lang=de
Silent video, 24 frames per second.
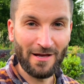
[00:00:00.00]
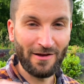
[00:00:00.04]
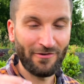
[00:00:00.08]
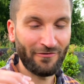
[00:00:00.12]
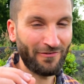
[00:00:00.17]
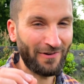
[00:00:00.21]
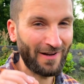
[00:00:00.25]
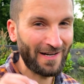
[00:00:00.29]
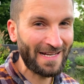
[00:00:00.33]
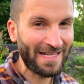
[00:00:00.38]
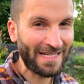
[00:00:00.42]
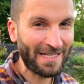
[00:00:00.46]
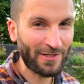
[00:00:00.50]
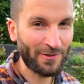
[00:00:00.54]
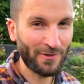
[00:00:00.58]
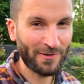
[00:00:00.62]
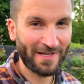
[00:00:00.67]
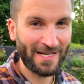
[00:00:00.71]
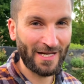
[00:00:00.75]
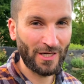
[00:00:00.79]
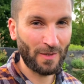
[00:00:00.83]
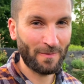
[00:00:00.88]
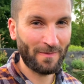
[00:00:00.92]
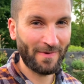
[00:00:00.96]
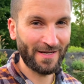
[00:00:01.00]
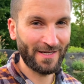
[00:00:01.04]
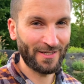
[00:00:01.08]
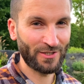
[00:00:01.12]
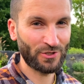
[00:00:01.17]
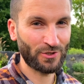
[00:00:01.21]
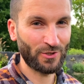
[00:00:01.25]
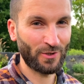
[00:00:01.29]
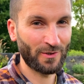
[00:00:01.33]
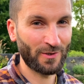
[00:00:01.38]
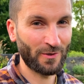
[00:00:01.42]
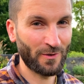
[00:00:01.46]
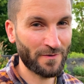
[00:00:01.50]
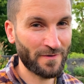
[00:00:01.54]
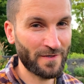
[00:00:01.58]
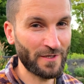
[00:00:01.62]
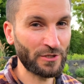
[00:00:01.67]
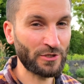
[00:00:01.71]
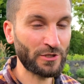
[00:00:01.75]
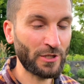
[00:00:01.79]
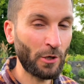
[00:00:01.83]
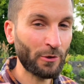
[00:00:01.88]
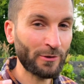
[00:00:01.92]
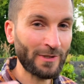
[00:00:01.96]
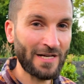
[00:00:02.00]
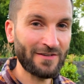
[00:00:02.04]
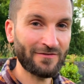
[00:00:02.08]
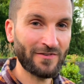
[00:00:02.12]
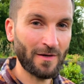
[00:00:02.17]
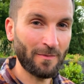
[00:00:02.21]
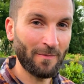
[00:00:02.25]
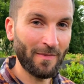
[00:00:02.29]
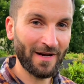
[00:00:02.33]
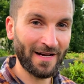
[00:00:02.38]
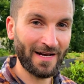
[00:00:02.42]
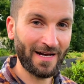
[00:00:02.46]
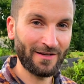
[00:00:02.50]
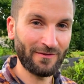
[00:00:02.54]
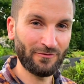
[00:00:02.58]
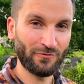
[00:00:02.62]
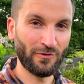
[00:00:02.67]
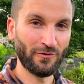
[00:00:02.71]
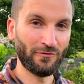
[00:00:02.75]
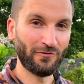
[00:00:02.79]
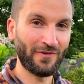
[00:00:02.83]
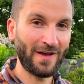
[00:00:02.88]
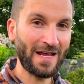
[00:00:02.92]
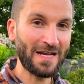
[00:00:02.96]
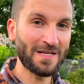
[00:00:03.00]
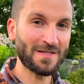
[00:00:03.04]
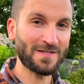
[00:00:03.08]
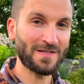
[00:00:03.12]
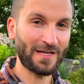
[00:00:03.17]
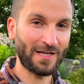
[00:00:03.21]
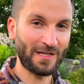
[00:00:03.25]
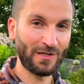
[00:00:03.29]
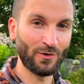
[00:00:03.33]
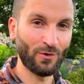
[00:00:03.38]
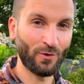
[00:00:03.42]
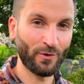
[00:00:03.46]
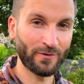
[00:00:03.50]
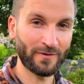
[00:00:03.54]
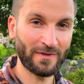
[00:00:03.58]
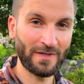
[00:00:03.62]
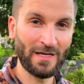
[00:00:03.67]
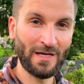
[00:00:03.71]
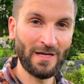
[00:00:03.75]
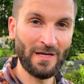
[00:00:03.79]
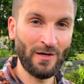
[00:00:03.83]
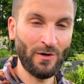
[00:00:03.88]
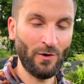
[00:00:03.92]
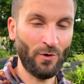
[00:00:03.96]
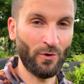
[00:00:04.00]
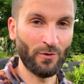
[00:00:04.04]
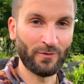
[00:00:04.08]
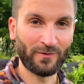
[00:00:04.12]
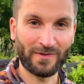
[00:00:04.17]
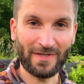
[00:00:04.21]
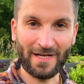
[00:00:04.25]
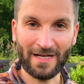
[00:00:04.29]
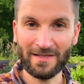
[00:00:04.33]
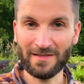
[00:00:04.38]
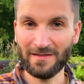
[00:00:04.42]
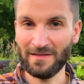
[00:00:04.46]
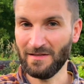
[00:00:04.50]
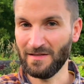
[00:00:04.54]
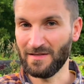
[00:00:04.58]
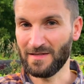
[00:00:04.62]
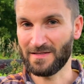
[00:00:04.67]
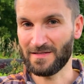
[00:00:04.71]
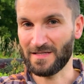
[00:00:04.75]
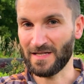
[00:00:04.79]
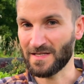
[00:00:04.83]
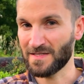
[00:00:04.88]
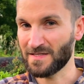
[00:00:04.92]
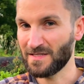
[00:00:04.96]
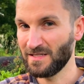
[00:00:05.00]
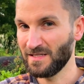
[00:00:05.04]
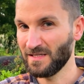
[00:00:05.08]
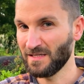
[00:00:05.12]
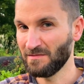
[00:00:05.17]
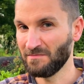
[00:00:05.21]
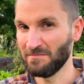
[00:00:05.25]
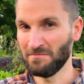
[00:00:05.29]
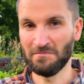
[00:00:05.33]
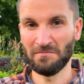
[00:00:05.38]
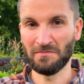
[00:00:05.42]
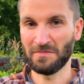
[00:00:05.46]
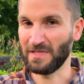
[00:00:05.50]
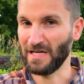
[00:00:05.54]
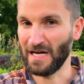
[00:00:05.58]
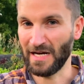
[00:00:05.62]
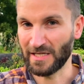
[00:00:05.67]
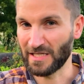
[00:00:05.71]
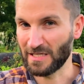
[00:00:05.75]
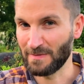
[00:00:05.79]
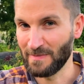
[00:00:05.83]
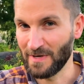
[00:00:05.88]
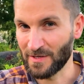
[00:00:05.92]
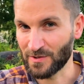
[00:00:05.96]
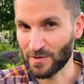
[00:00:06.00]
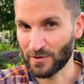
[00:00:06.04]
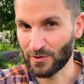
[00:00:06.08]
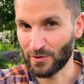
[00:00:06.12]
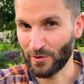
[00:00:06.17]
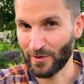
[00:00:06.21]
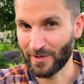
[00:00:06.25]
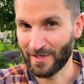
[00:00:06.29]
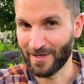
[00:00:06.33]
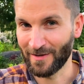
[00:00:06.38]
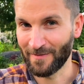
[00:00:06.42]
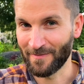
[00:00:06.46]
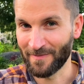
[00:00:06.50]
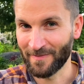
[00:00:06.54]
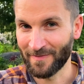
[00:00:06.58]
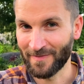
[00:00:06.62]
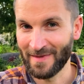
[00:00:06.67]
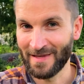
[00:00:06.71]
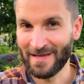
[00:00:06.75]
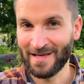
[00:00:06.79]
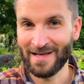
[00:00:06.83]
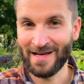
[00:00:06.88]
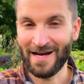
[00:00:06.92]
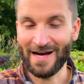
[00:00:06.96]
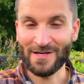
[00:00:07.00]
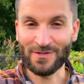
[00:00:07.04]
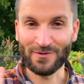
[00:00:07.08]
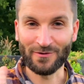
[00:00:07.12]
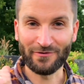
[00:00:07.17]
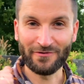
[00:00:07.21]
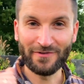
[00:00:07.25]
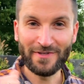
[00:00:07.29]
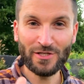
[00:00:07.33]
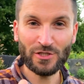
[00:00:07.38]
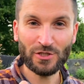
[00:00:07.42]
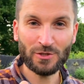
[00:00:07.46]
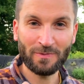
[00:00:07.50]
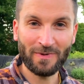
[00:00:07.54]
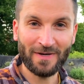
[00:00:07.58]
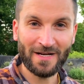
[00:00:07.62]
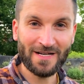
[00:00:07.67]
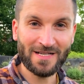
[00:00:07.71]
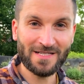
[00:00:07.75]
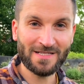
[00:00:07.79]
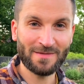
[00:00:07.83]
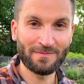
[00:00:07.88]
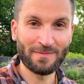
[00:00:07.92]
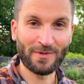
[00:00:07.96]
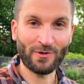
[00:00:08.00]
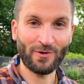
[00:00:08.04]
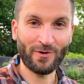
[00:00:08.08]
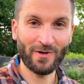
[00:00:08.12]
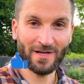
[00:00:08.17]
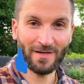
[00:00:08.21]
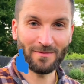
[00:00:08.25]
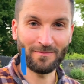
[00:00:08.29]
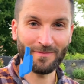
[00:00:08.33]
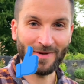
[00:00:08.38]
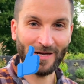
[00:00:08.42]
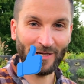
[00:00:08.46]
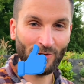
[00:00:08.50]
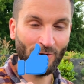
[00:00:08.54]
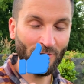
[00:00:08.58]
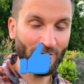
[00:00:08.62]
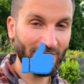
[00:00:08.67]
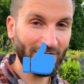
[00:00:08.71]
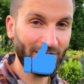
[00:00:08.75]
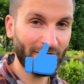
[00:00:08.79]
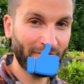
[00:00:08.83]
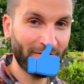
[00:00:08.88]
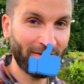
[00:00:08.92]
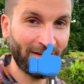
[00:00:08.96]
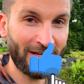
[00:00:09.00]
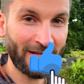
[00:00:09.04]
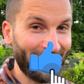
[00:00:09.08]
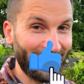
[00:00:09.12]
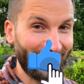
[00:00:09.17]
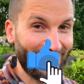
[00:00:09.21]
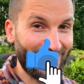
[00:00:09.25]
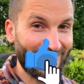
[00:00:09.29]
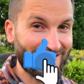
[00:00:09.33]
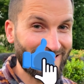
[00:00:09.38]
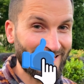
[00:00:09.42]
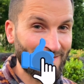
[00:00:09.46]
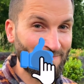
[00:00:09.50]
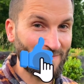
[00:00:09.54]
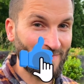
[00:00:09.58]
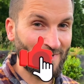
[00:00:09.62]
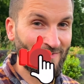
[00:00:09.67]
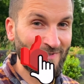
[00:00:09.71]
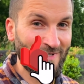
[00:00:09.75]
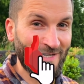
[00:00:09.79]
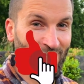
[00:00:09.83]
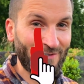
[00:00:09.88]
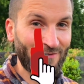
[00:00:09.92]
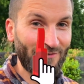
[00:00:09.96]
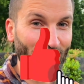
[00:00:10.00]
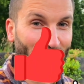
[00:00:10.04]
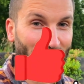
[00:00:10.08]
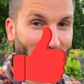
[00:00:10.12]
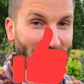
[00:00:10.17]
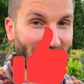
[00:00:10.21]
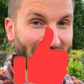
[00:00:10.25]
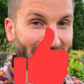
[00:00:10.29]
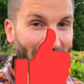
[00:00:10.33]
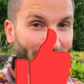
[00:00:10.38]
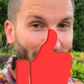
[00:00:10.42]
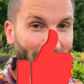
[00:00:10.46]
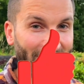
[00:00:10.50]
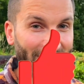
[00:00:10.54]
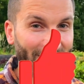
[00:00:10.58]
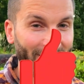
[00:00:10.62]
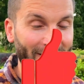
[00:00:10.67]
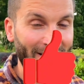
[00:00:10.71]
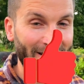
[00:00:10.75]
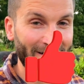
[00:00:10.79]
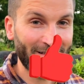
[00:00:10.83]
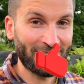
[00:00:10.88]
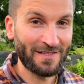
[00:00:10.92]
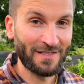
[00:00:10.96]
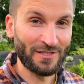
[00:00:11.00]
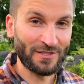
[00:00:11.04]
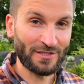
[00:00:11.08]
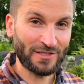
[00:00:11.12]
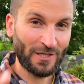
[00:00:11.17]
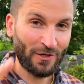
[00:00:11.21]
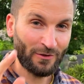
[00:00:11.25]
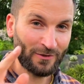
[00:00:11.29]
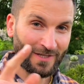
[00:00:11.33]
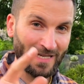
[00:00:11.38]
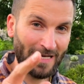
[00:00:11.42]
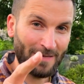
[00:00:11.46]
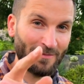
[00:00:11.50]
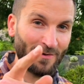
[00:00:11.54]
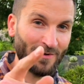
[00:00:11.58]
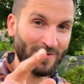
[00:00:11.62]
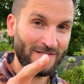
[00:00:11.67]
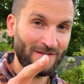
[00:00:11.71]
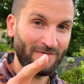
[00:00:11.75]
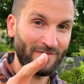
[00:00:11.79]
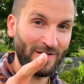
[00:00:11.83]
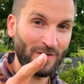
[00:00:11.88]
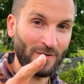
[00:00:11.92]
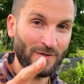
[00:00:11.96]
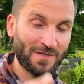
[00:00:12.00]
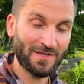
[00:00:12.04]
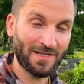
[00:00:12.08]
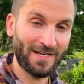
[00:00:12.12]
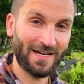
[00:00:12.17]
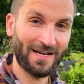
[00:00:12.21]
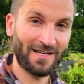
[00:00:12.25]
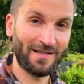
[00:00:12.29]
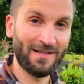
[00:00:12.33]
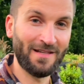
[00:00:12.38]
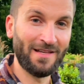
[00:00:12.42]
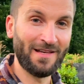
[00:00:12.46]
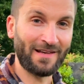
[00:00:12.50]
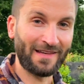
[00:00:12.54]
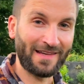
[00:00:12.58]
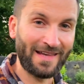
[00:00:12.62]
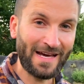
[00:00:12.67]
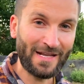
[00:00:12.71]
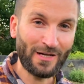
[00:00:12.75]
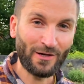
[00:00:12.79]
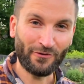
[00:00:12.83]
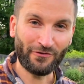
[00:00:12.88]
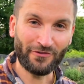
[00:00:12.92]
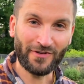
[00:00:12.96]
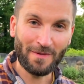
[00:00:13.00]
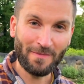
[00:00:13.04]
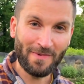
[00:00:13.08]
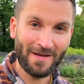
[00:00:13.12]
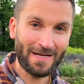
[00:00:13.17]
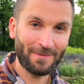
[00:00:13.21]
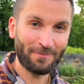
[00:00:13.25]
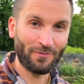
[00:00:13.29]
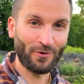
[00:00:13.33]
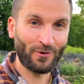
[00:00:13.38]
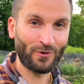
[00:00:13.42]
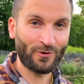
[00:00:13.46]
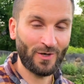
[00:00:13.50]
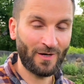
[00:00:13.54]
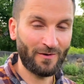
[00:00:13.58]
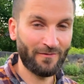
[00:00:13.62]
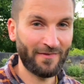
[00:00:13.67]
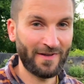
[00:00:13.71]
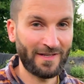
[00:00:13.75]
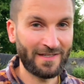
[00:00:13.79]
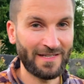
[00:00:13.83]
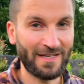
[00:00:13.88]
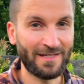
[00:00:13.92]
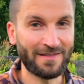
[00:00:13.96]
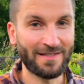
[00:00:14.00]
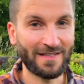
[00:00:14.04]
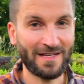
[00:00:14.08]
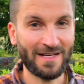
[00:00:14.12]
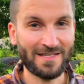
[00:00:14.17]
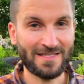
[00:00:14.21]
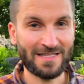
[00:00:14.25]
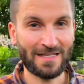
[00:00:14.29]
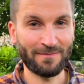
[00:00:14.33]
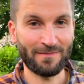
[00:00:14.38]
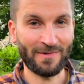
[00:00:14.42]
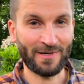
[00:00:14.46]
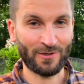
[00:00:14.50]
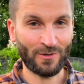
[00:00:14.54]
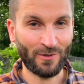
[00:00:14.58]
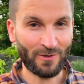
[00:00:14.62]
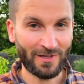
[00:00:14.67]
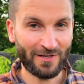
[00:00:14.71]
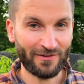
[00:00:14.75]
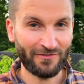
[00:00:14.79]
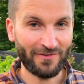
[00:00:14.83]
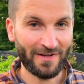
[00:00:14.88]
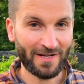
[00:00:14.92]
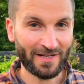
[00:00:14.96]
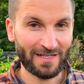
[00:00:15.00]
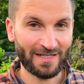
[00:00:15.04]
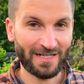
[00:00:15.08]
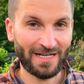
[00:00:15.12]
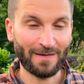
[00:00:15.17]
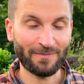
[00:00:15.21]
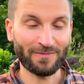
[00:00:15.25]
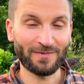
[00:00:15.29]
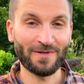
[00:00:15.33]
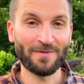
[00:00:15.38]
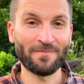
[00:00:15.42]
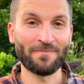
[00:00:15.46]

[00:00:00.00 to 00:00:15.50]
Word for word: Verlinke ich euch gerne nochmal in den Show Notes. Schaut einfach mal rein, für wen es sich lohnt. Und dann ist das hier gar nicht mehr so teuer. Also viel Spaß mit eurem Balkonkraftwerk. Es hat mich wieder gefreut, dass ihr dabei wart. Schaut gerne bei unseren Videos rein. Gerne auf viermänner.com, wenn ihr Interesse an Balkonkraftwerken habt.